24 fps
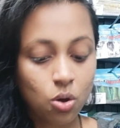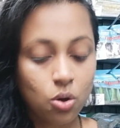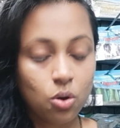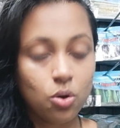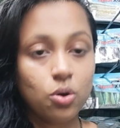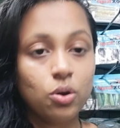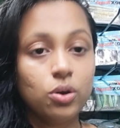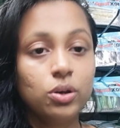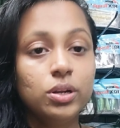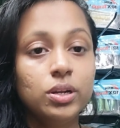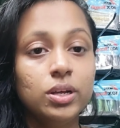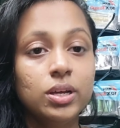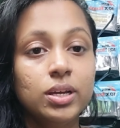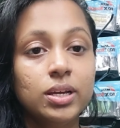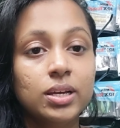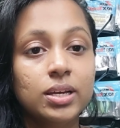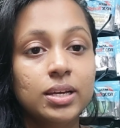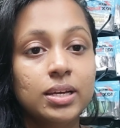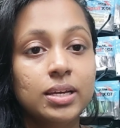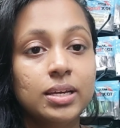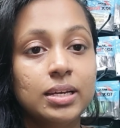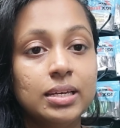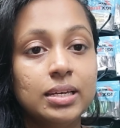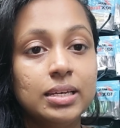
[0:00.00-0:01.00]
और
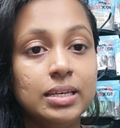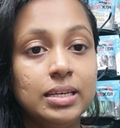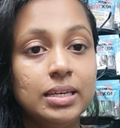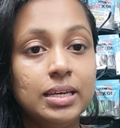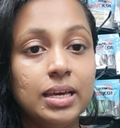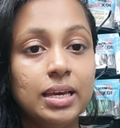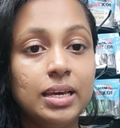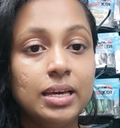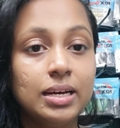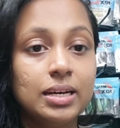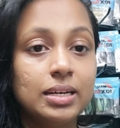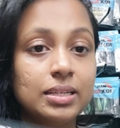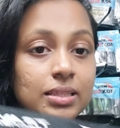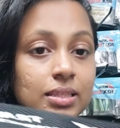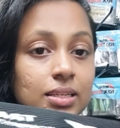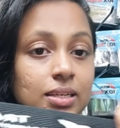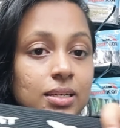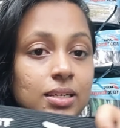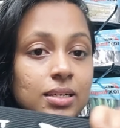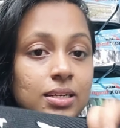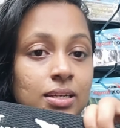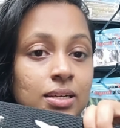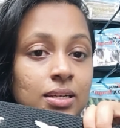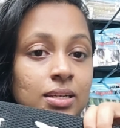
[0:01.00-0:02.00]
ये
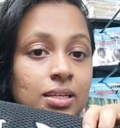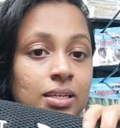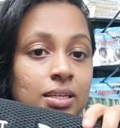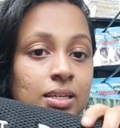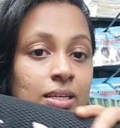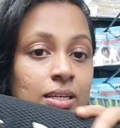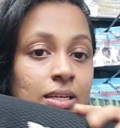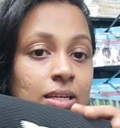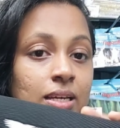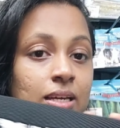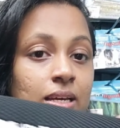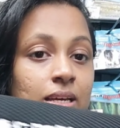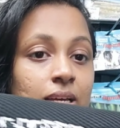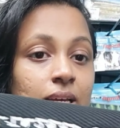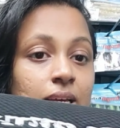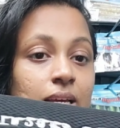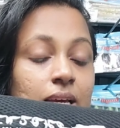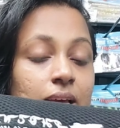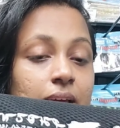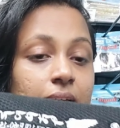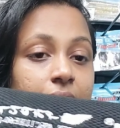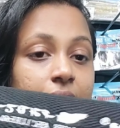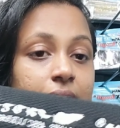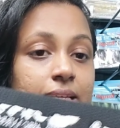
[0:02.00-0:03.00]
अंदर
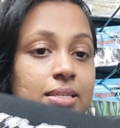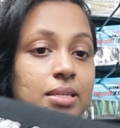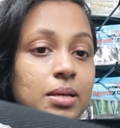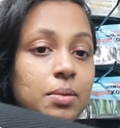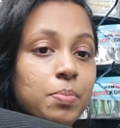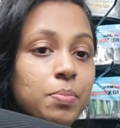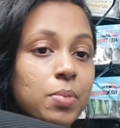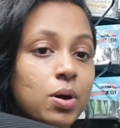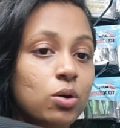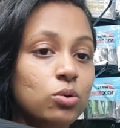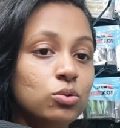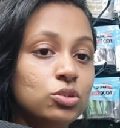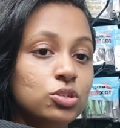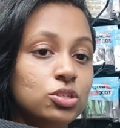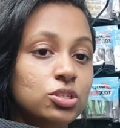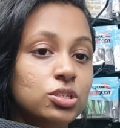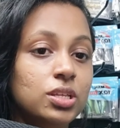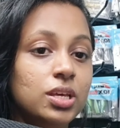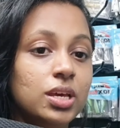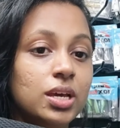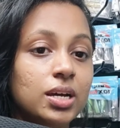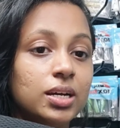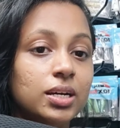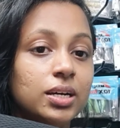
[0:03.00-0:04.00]
ऐसा पाउच
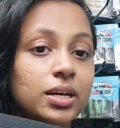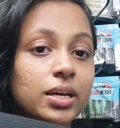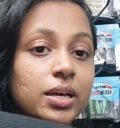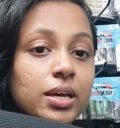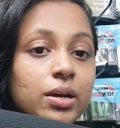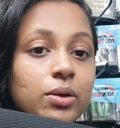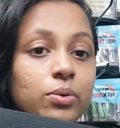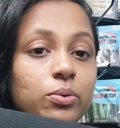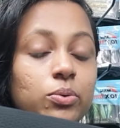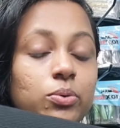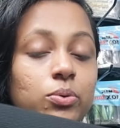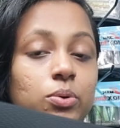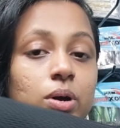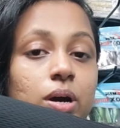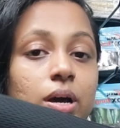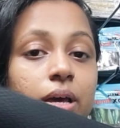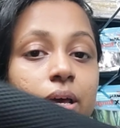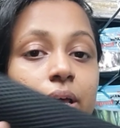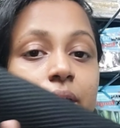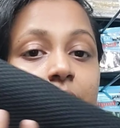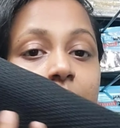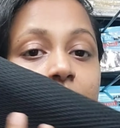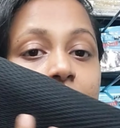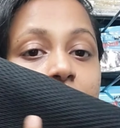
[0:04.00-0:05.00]
दिया गया हुआ
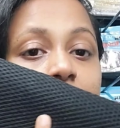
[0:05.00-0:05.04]
है